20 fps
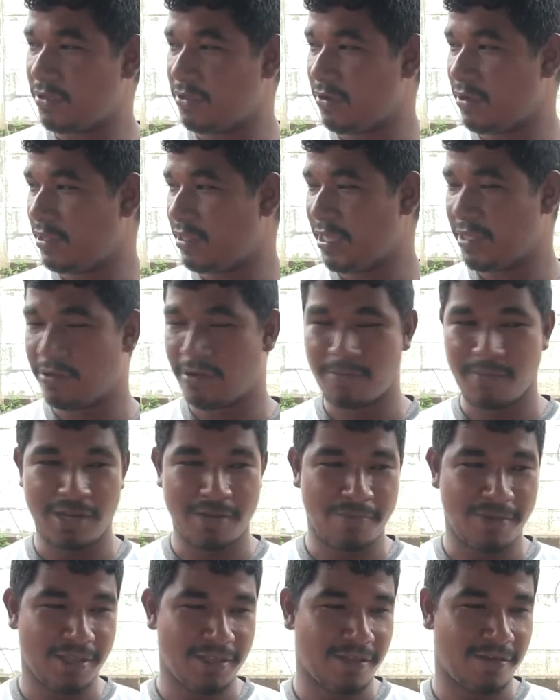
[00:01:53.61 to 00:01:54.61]
Yo venía
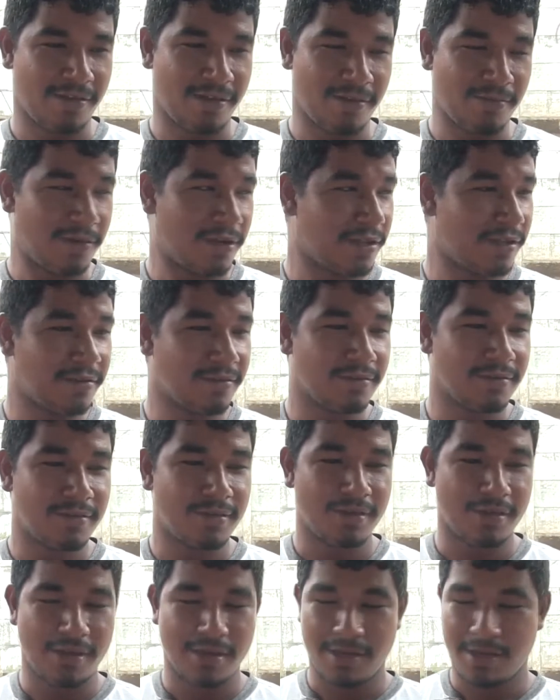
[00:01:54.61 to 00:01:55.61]
normalmente bien, ¿verdad?
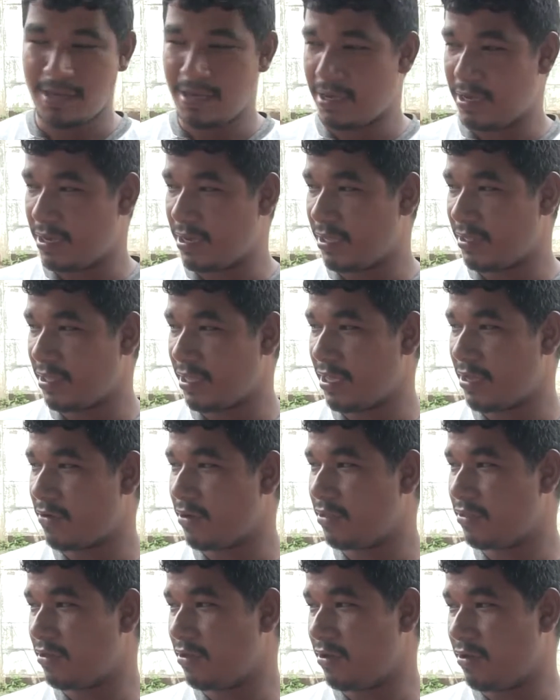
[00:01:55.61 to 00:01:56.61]
Este, y
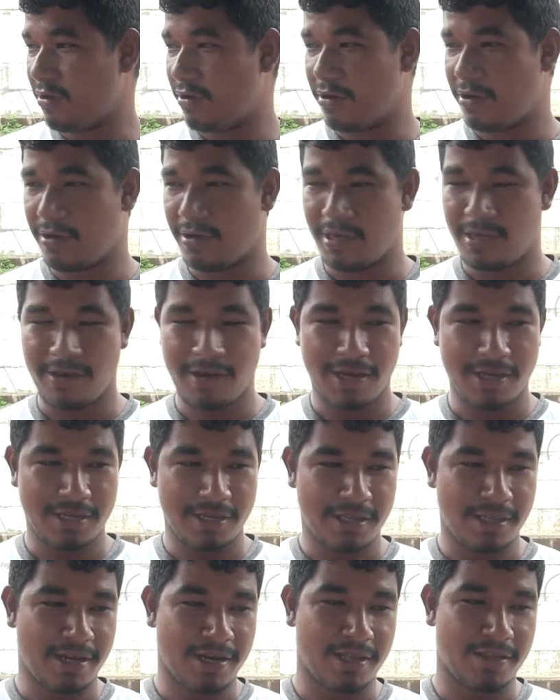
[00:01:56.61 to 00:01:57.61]
cuando
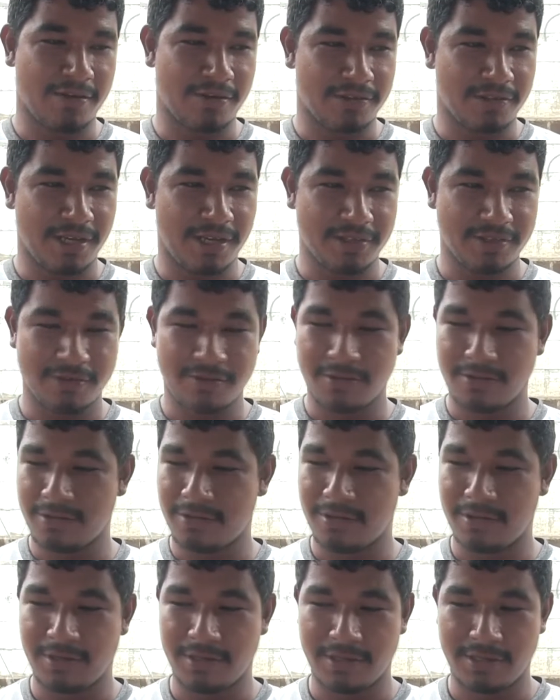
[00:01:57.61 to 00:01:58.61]
iba de retroceso,
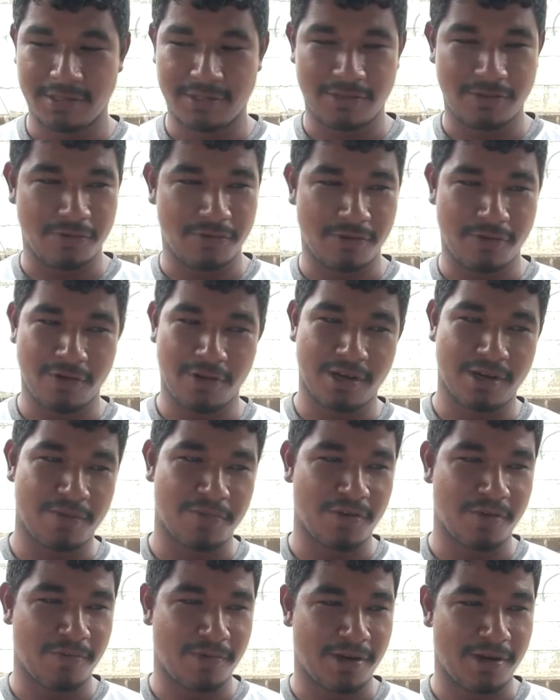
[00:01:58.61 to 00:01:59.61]
se hundió el
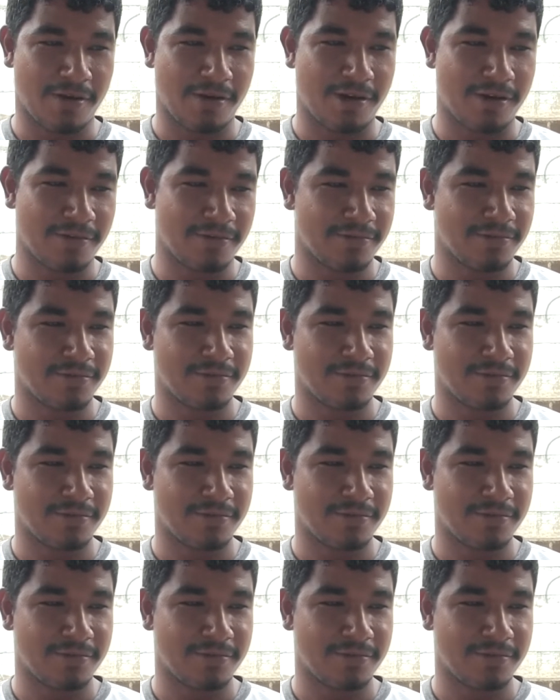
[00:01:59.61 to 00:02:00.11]
camión por abajo.